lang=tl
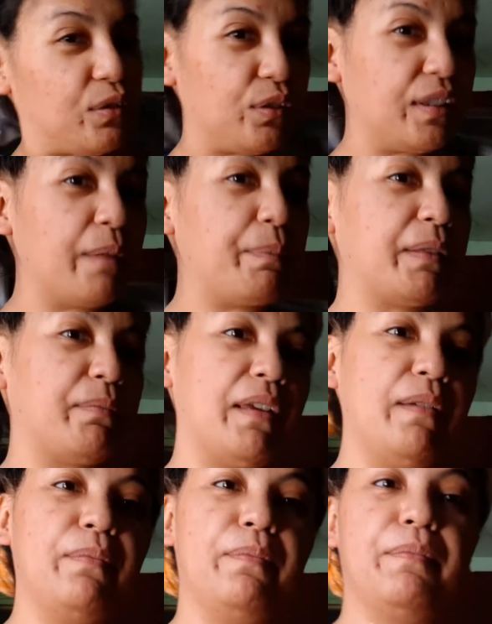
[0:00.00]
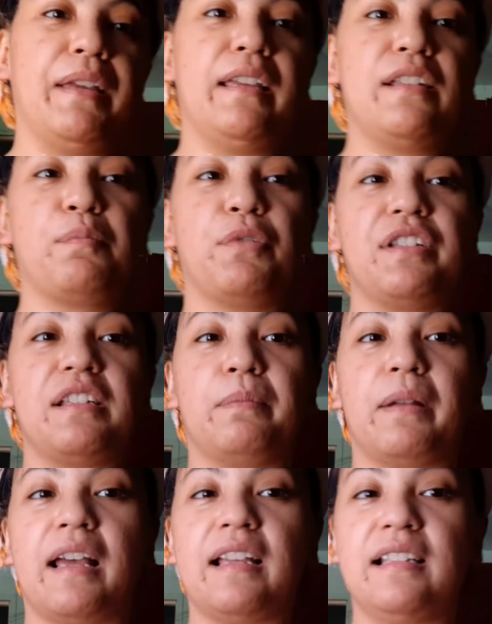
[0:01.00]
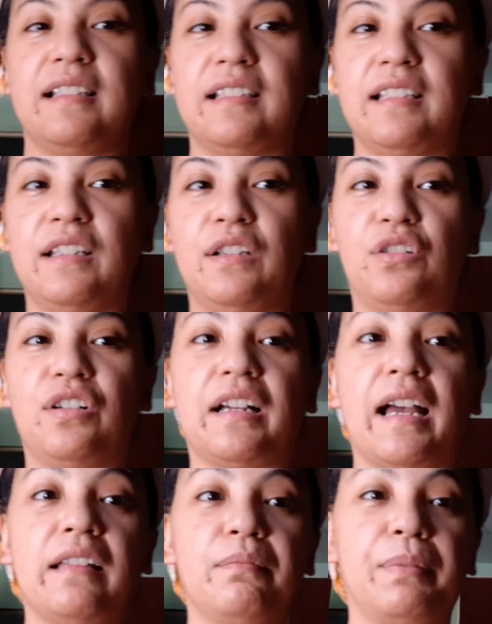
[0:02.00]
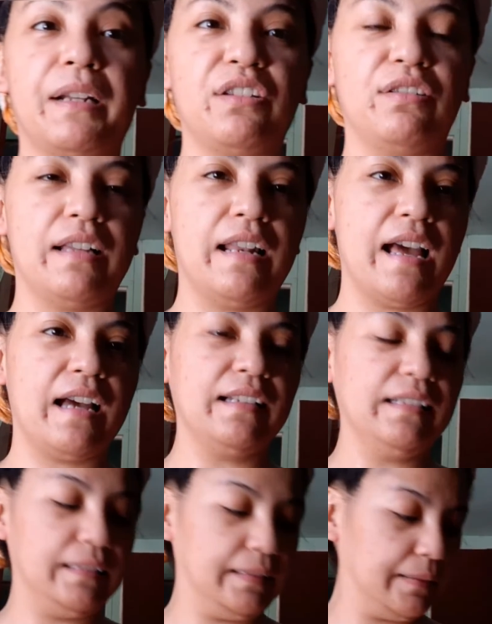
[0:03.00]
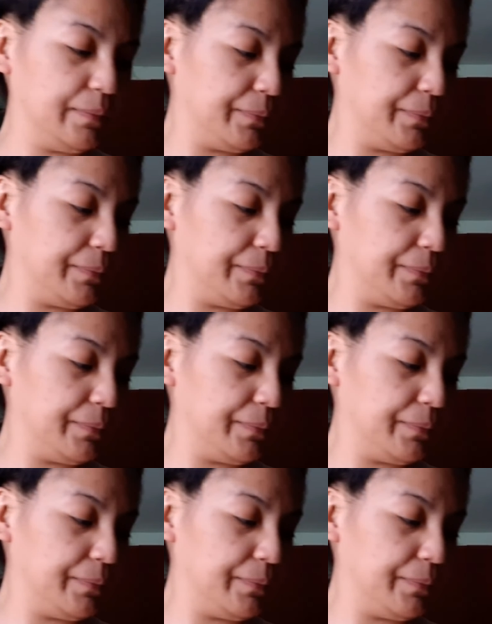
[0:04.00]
So, dapat may, may sports bra or kahit bra nyo na lang